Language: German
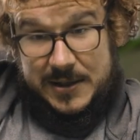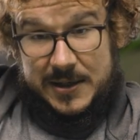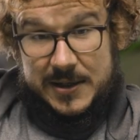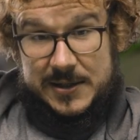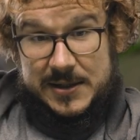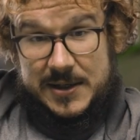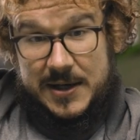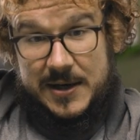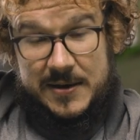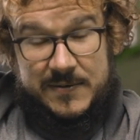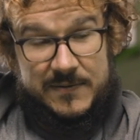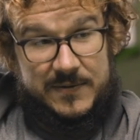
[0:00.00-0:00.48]
in
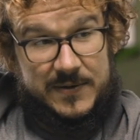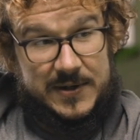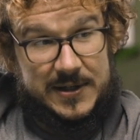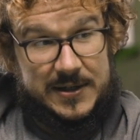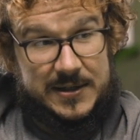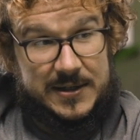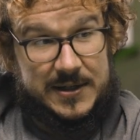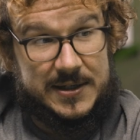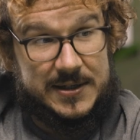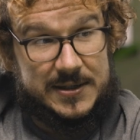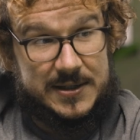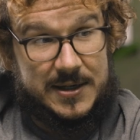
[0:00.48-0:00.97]
einer Zeit wie
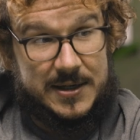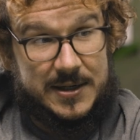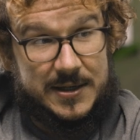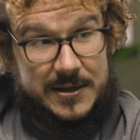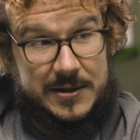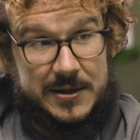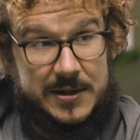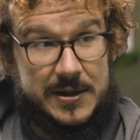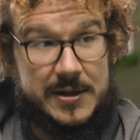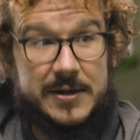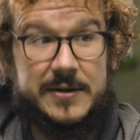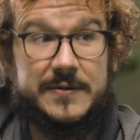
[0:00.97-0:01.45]

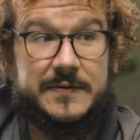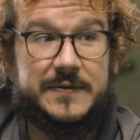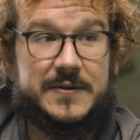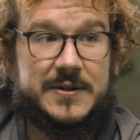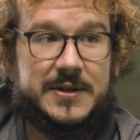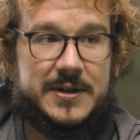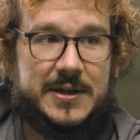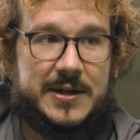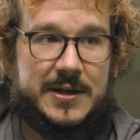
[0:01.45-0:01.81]
dieser hilft,